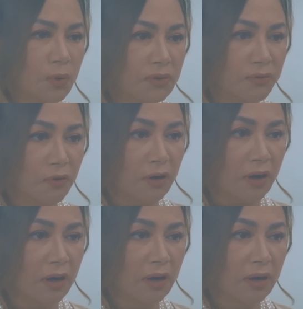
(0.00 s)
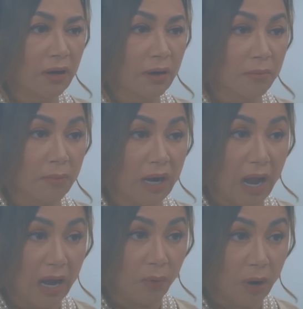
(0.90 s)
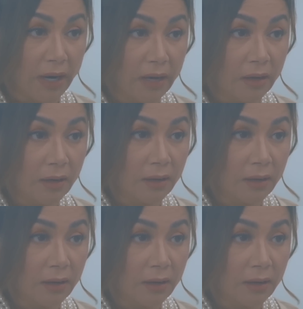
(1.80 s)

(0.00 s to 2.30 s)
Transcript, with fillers: What for? Mga away?